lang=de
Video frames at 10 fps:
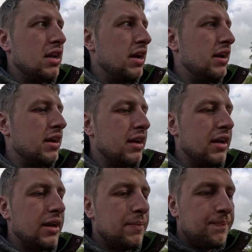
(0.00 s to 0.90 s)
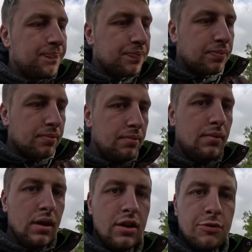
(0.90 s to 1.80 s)
kleiner kriege.
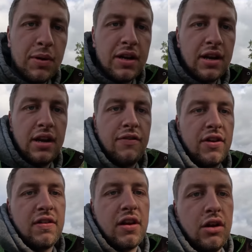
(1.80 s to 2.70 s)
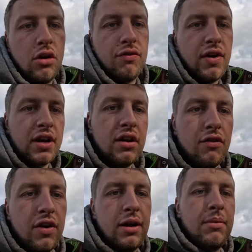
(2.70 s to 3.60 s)
Sprich dann nicht 40 Kilo auf dem Hektar
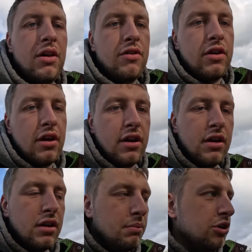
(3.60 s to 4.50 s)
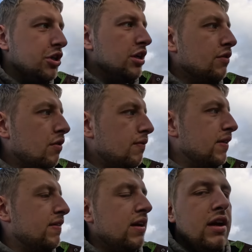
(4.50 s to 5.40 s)
auf einmal, sondern die Maschine auf
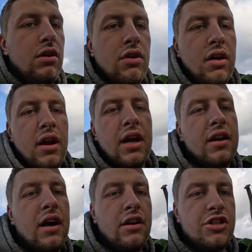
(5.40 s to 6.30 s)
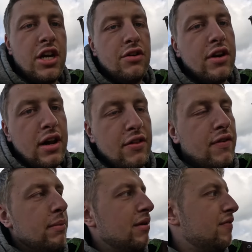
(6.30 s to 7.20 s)
20 Kilo den Hektar einstellen und halt
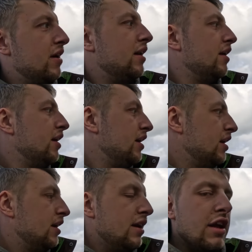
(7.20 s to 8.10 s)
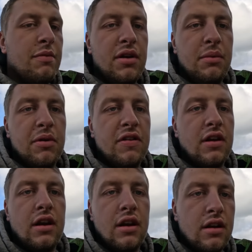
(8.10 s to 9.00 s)
zweimal fahren. Dass man die ein
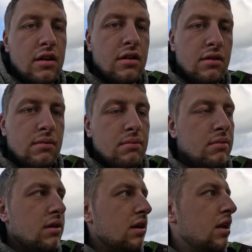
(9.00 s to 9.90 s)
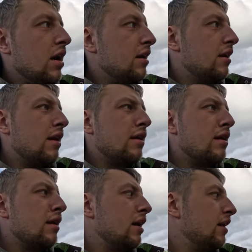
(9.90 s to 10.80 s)
bisschen näher aneinander,
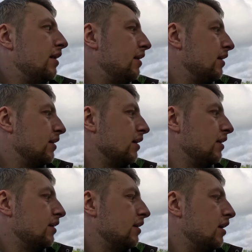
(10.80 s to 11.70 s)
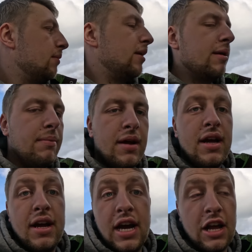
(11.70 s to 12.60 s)
aneinander kriegt. Aber naja.
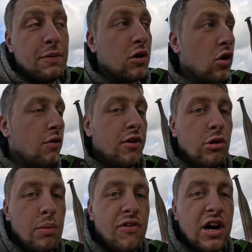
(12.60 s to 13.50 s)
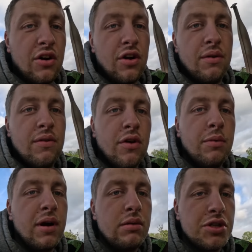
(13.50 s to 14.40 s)
Erstmal gucken, ob wir die überhaupt fahren können. So,
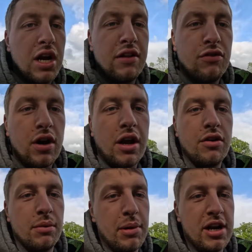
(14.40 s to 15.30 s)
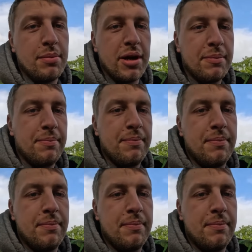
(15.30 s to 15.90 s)
ich mache eben schon alles zurecht und dann melde ich mich.